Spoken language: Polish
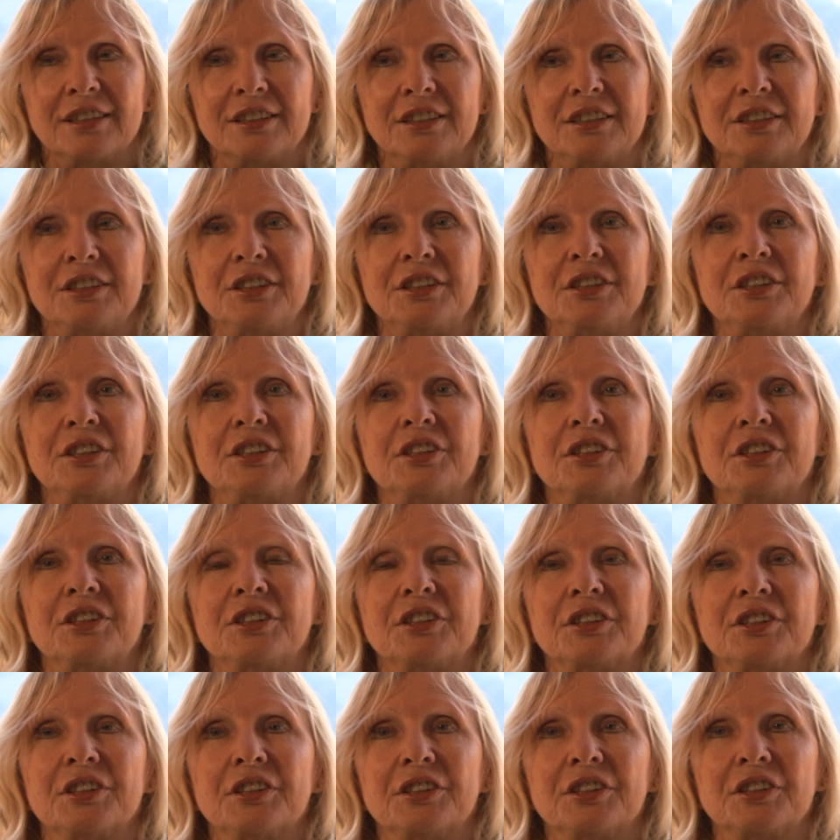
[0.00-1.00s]
i,
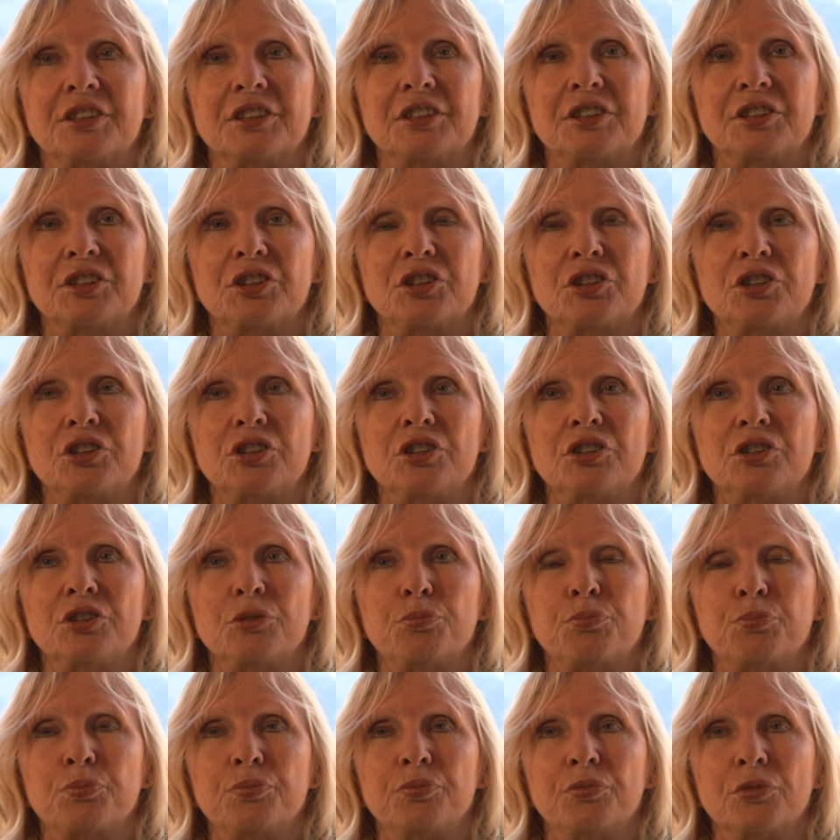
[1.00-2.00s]
e,
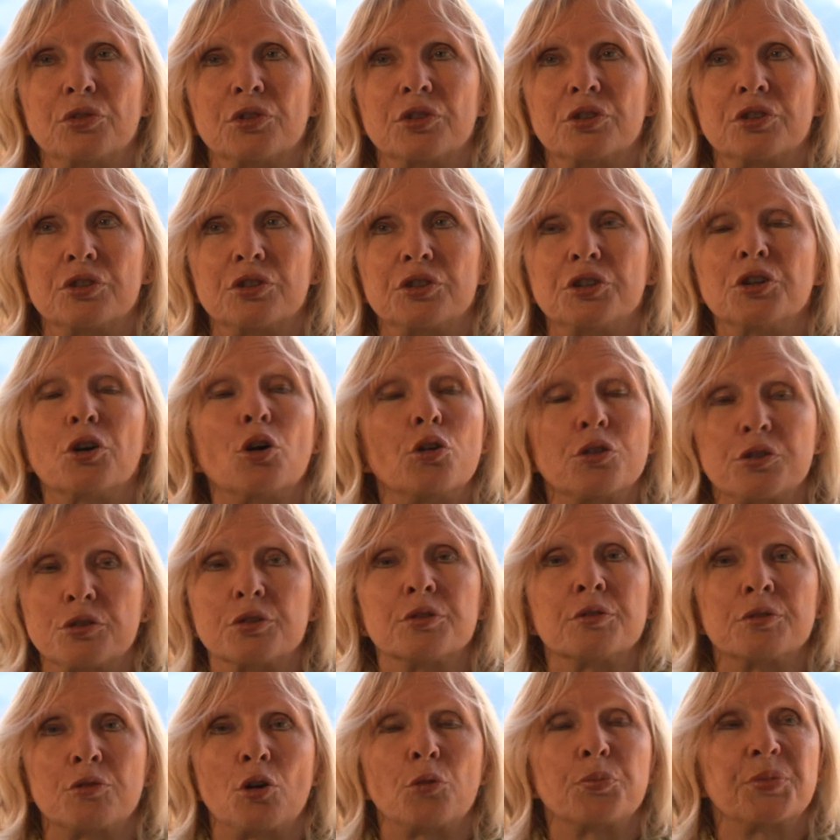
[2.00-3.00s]
i, i,
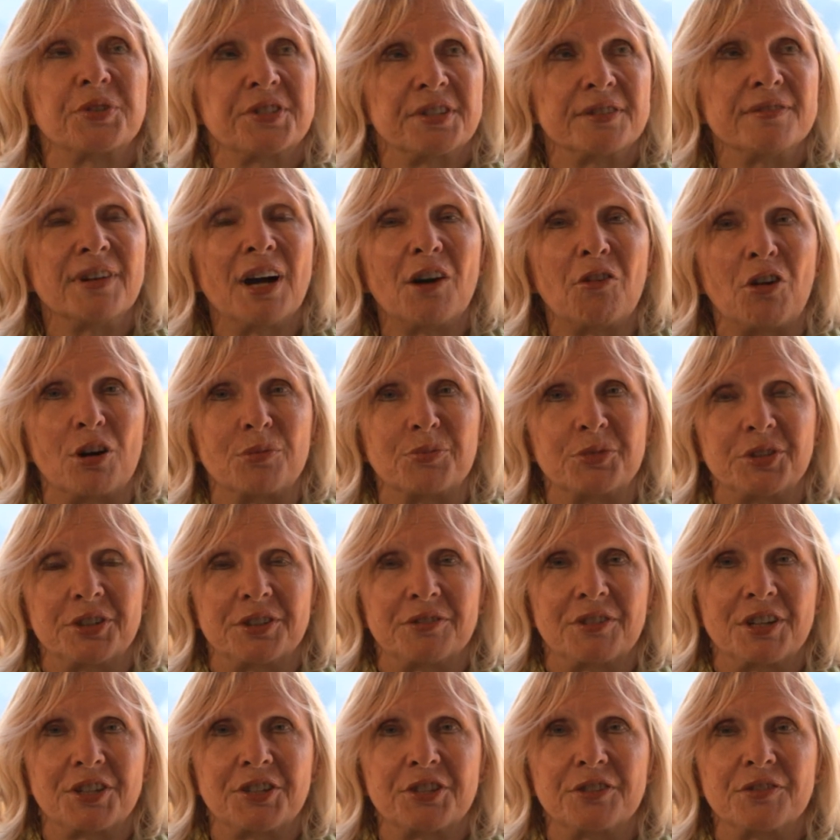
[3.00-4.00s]
i, i opisywałam
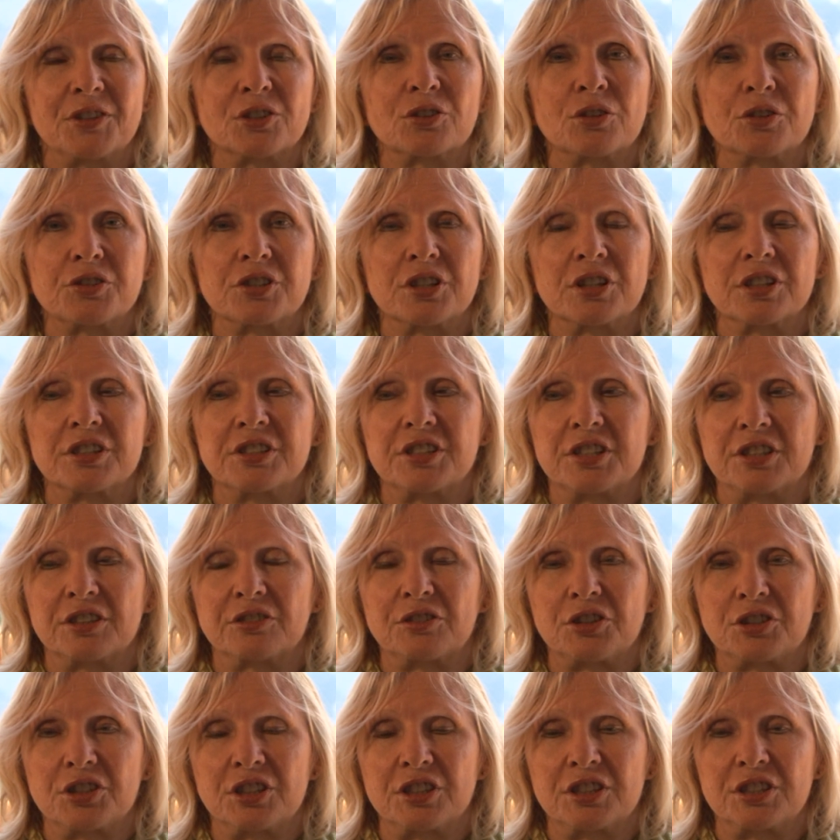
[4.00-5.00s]
ich. Właściwie to się,
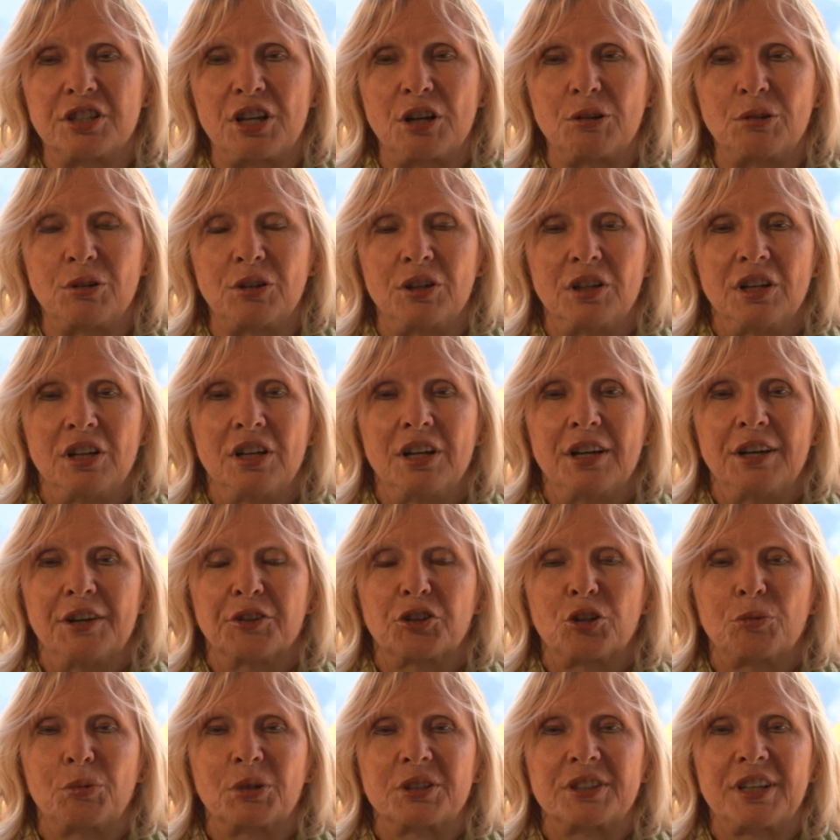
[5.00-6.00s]
to się działo,
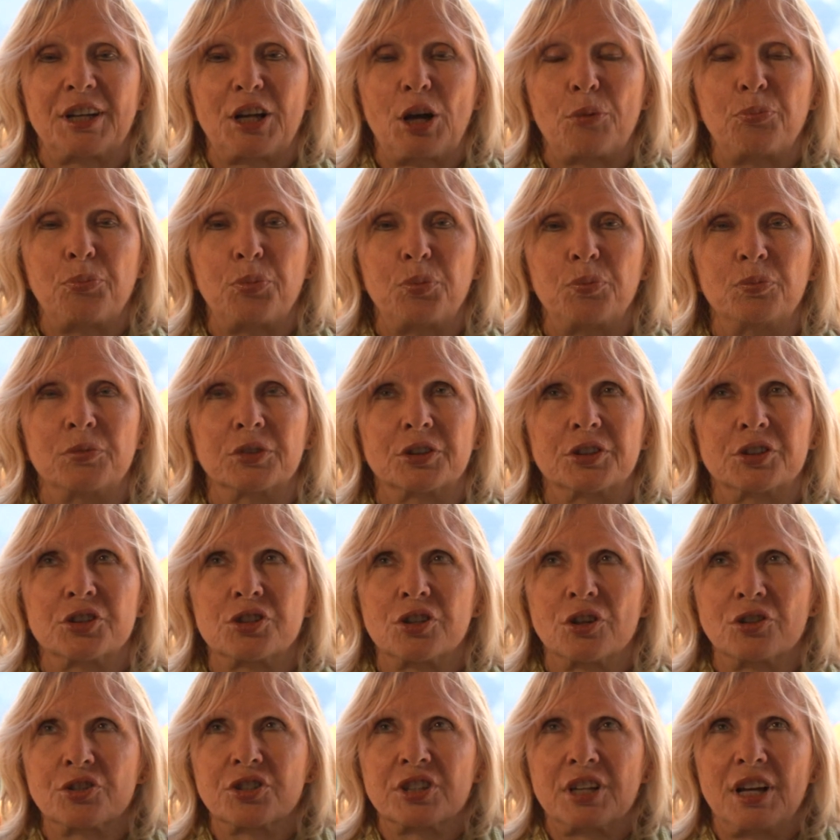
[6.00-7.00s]
to była taka
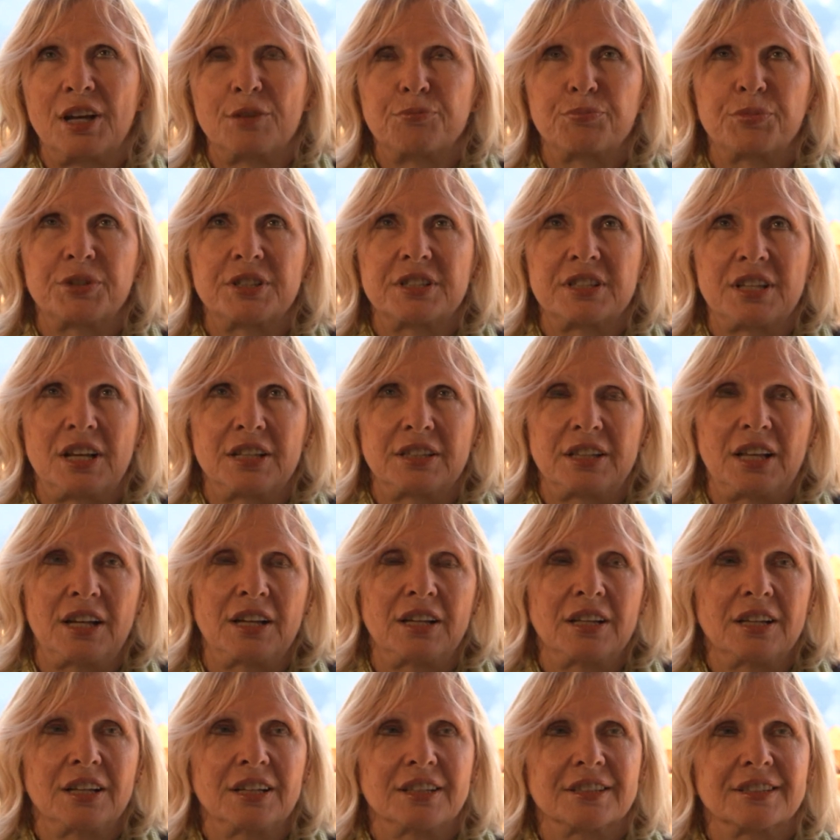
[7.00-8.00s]
książka
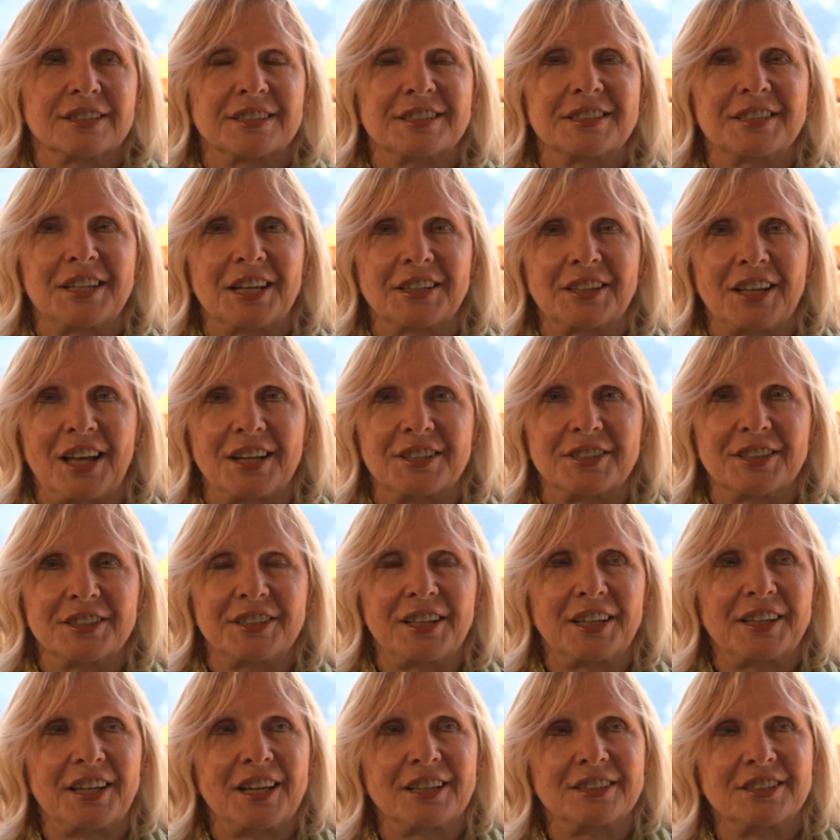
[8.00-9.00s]
pisana z dnia na dzień,
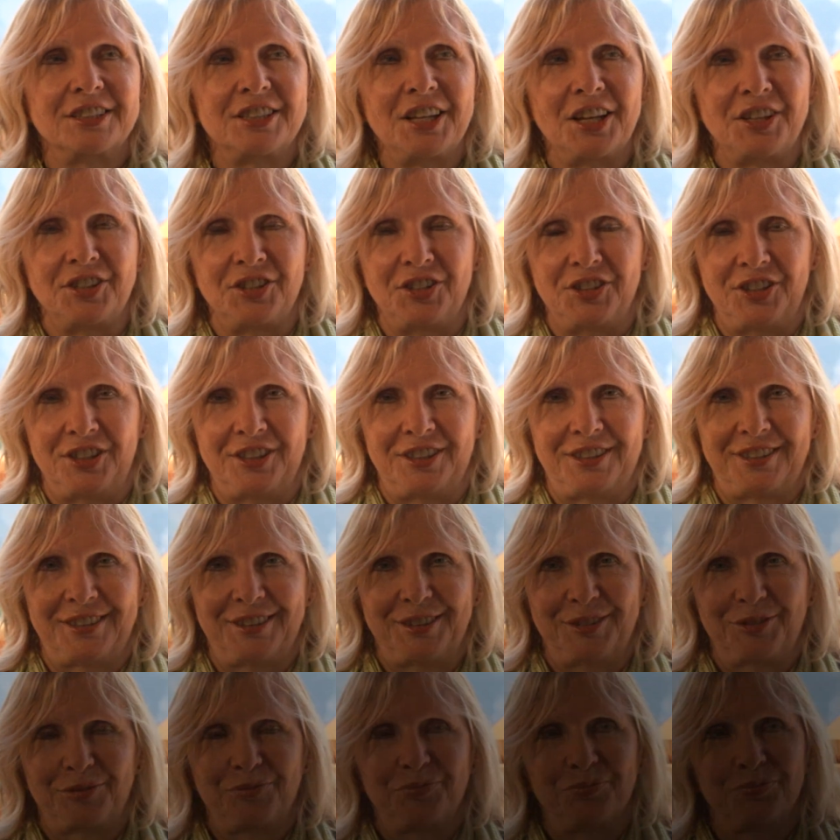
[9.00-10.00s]
tak jak
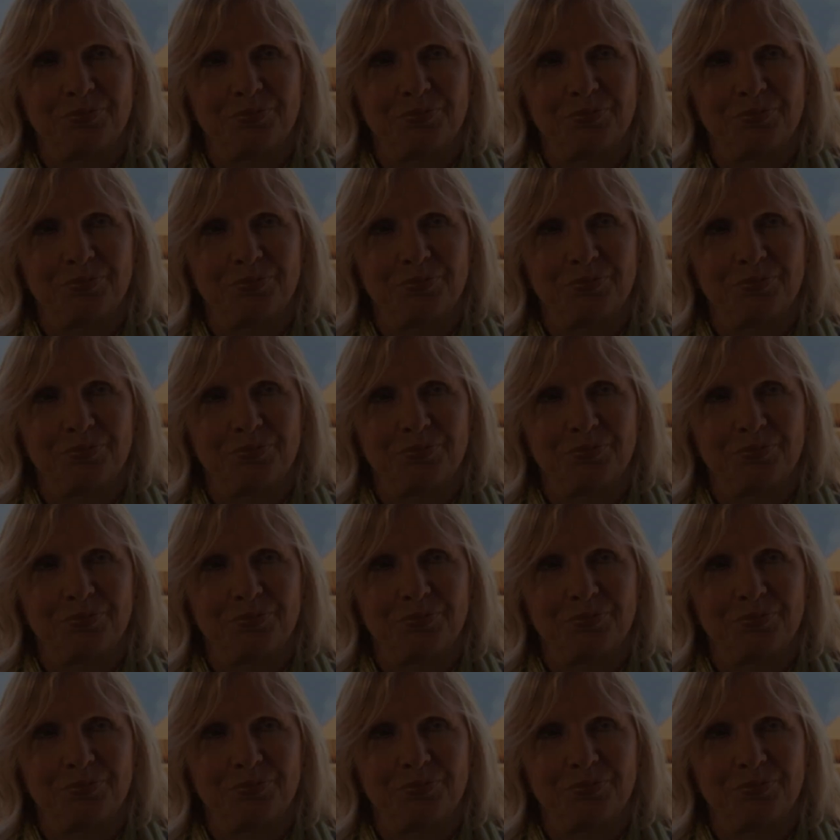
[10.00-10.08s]
dziennik.